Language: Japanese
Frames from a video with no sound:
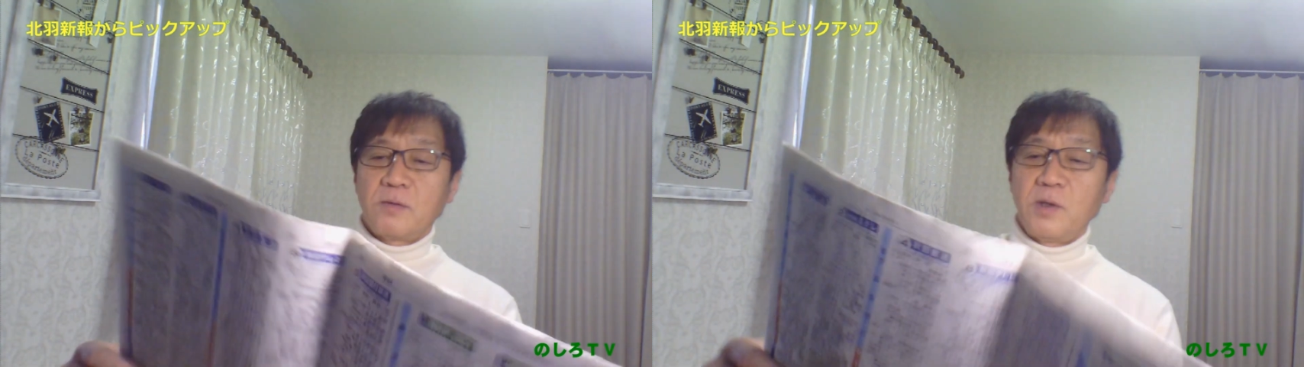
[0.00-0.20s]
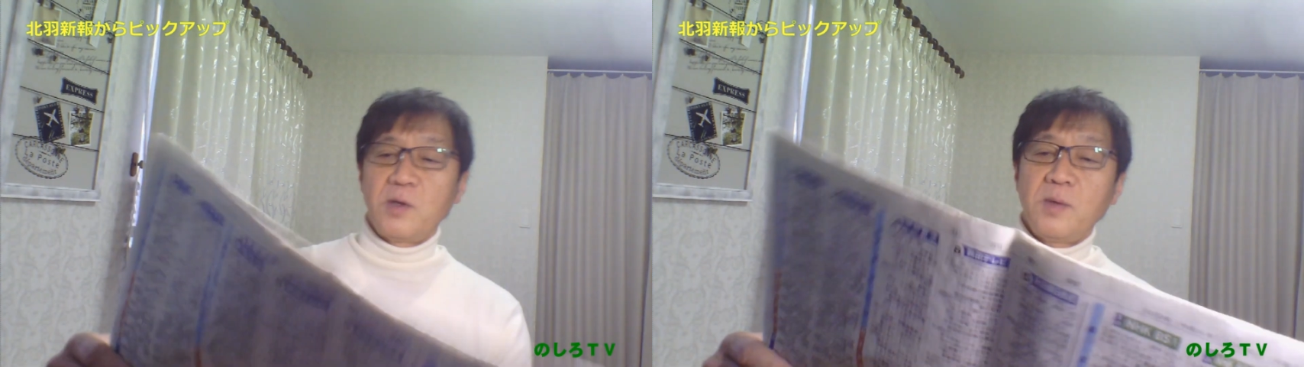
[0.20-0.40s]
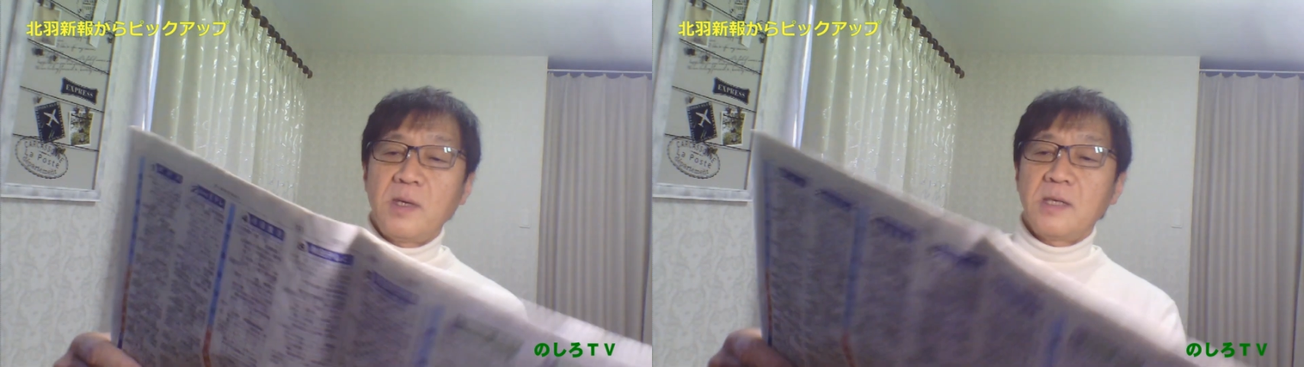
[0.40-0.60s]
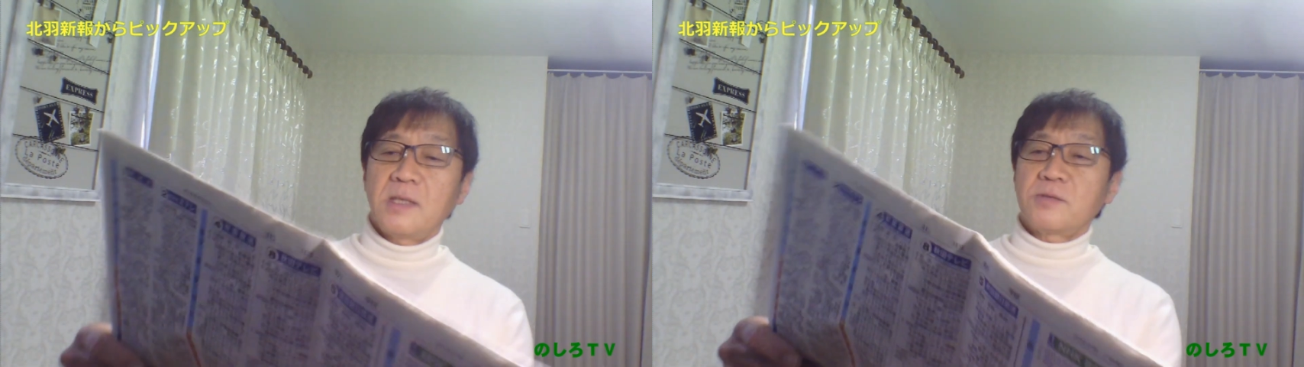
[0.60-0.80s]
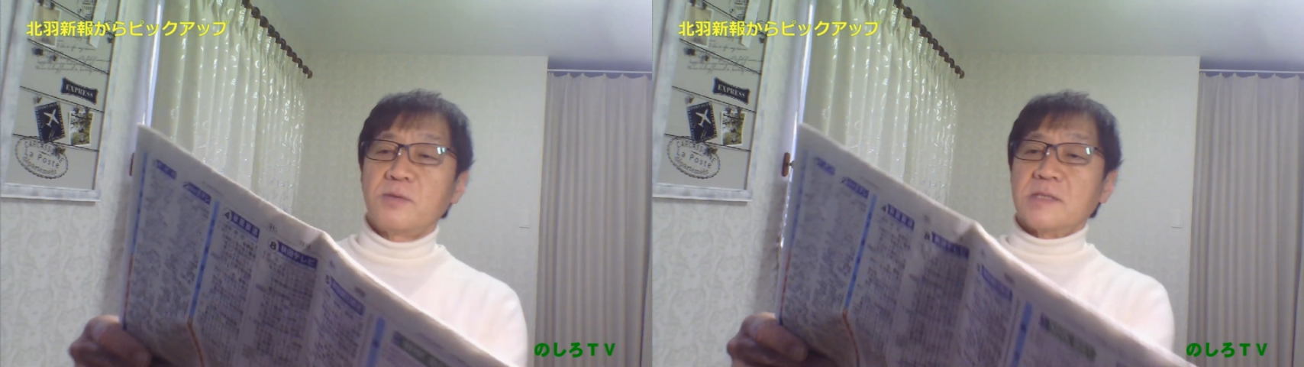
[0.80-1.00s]
これは
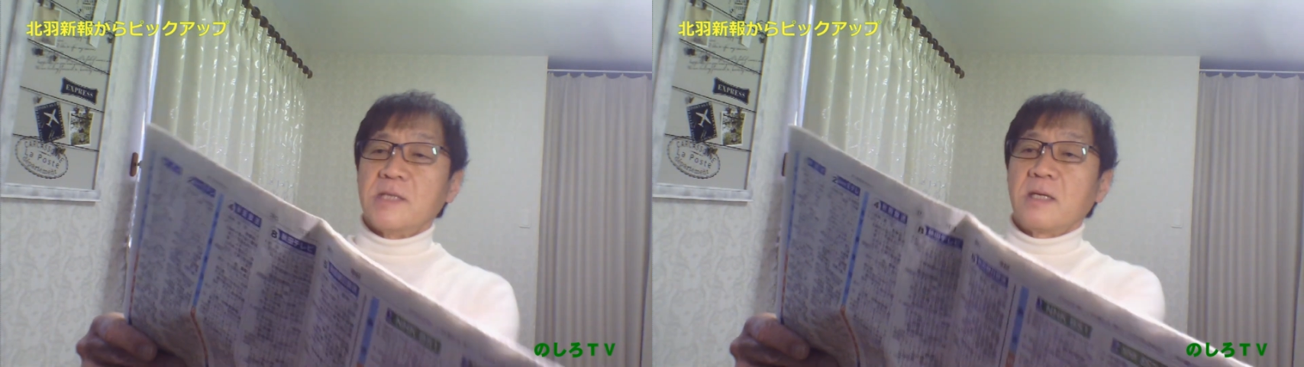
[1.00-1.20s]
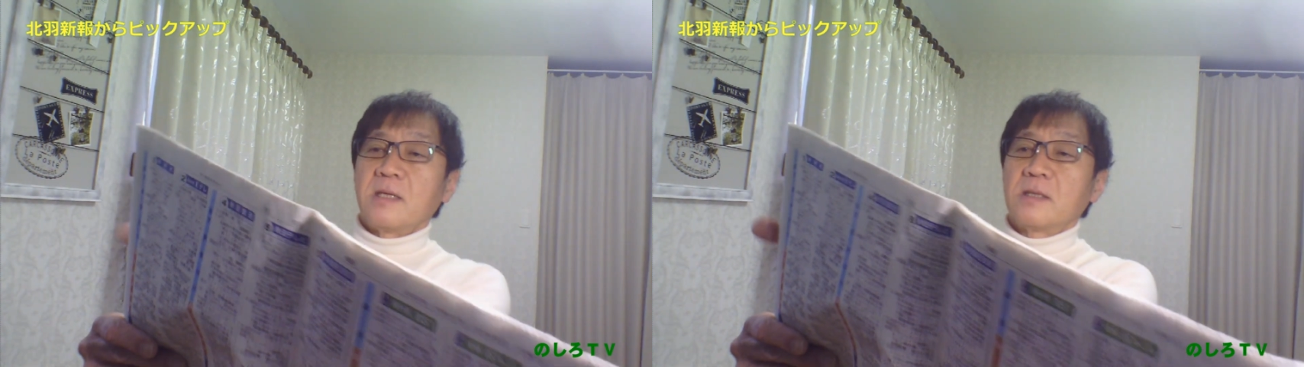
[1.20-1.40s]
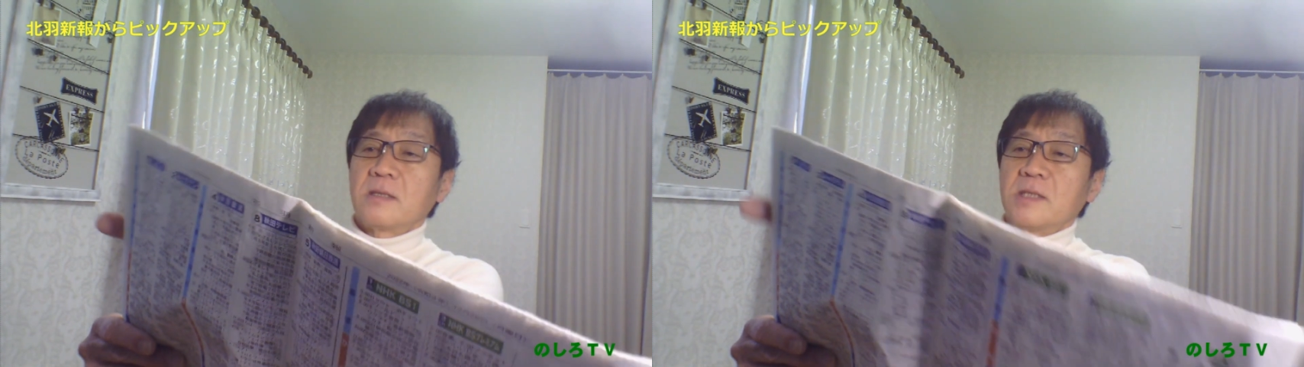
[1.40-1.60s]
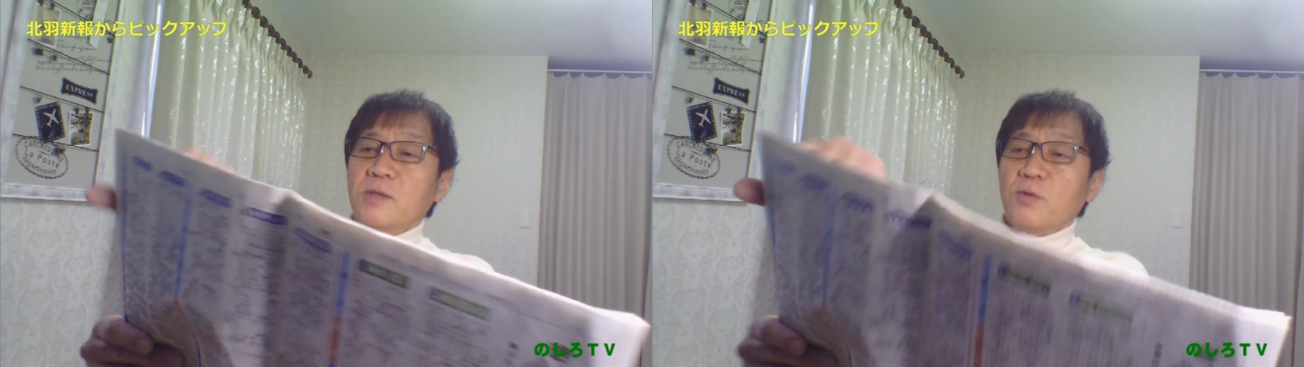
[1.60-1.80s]
そうですね、昨日か、